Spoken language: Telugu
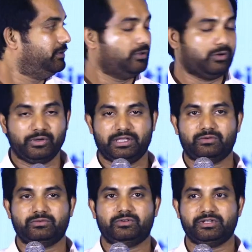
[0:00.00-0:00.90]
లో
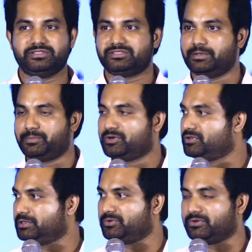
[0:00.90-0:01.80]
ఏముందో నేను
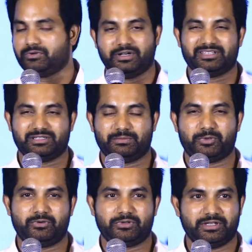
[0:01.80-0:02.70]
చెప్పకూడదు ఇప్పుడు అంటే చెప్పకూడదు